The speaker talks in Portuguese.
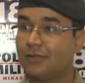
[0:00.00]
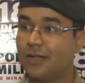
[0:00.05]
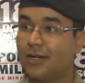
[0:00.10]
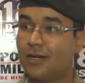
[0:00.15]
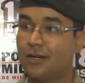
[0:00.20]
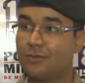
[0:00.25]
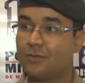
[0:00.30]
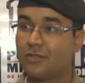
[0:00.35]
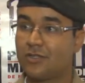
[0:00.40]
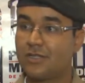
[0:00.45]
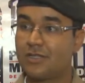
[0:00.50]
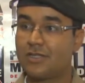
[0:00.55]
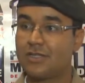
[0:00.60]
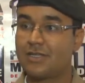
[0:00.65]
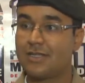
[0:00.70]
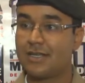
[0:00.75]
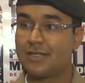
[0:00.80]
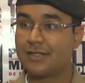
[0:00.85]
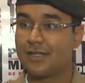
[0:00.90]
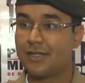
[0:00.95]
ambos de
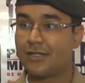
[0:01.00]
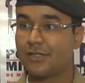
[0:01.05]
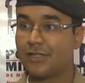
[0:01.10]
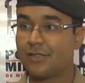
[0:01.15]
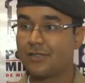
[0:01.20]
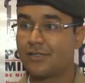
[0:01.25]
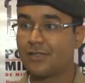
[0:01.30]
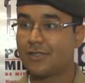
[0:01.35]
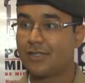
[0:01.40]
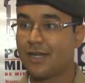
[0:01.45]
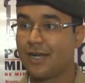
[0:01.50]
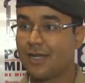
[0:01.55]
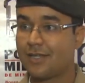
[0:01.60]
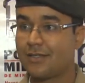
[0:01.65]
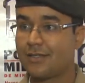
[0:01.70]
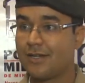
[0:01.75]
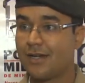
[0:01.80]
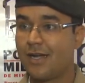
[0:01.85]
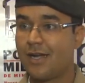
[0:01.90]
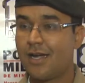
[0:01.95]
17 anos de
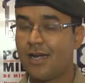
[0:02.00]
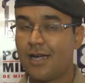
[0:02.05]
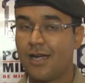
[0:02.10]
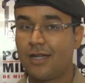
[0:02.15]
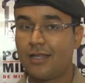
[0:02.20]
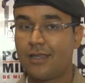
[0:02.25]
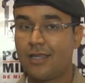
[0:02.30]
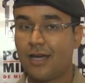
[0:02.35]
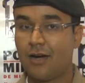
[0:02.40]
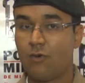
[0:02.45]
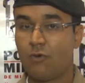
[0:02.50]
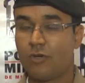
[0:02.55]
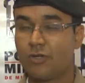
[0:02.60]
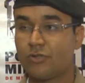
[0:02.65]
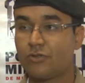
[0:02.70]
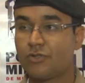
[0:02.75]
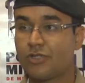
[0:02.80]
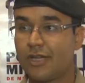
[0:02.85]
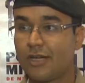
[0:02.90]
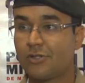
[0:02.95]
idade, na rua
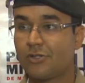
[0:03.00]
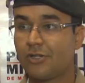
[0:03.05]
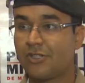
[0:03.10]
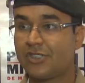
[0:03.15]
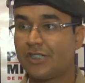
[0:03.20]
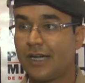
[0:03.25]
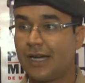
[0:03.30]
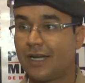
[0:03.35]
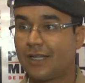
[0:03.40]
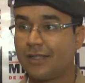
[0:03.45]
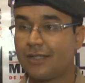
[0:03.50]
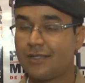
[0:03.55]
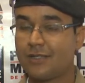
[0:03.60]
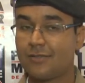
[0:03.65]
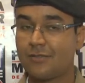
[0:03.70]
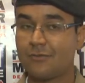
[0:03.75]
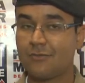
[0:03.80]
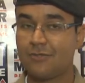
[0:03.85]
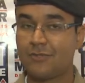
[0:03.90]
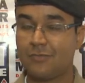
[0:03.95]
José Jorgeata.
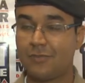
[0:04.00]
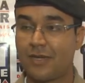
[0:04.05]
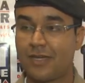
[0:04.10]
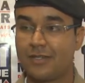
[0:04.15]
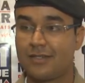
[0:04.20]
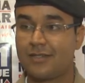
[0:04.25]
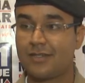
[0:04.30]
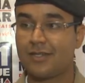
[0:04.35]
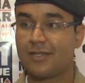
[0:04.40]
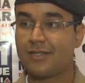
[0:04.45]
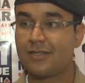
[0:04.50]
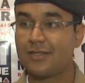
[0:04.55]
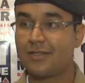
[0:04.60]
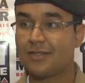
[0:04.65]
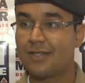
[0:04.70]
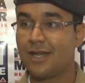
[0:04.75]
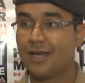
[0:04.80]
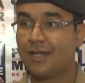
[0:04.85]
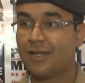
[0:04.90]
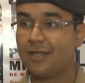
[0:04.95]
Esses suspeitos aí
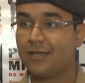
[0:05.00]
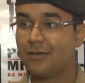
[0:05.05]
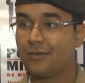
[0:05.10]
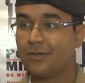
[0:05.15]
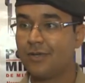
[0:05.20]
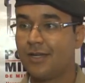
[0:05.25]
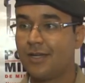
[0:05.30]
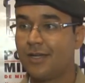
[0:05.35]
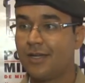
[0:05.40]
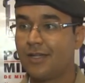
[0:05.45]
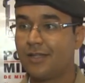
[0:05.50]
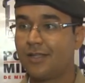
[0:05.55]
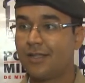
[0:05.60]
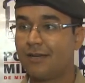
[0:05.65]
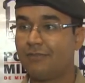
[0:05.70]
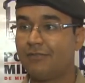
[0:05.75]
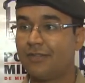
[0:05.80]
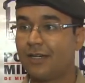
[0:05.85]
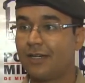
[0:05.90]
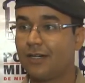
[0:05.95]
estariam
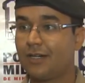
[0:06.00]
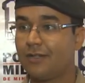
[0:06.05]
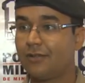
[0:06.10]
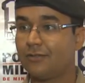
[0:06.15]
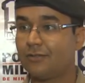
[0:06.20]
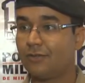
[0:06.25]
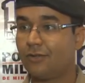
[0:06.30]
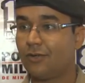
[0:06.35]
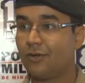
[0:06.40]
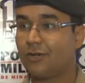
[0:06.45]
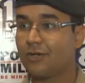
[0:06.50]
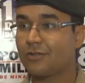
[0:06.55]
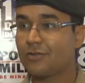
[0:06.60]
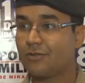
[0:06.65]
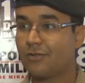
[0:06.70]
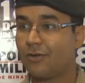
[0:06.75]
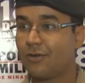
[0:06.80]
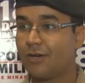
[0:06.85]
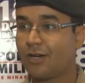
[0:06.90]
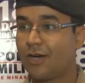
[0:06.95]
traficando drogas
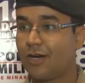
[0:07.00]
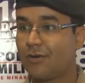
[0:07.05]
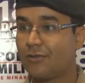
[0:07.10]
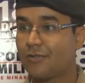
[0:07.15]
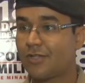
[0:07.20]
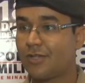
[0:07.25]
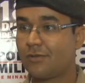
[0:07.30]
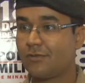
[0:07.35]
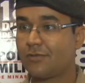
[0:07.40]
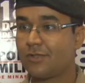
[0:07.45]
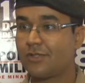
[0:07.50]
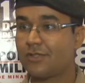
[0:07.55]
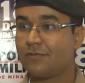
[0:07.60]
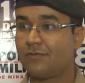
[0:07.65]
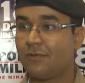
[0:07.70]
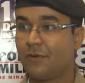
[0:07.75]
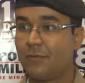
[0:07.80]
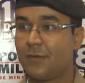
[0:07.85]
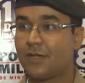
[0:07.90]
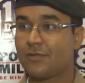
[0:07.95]
no local, segundo as
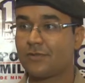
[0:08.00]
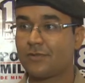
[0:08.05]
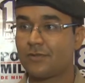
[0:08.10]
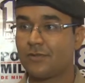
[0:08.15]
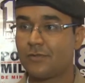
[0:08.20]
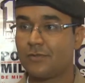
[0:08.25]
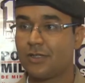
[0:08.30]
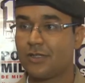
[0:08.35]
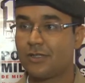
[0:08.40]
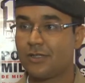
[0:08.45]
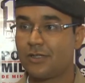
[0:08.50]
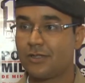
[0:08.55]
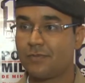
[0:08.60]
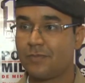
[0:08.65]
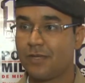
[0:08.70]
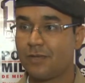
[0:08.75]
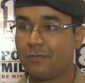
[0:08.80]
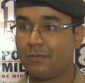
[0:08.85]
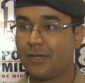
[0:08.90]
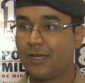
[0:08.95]
informações obtidas
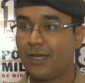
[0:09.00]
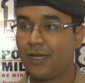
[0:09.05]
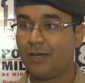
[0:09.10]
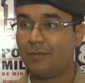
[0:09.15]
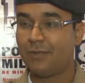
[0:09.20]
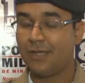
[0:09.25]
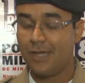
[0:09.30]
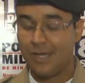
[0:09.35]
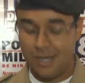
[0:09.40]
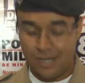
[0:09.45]
pela PM,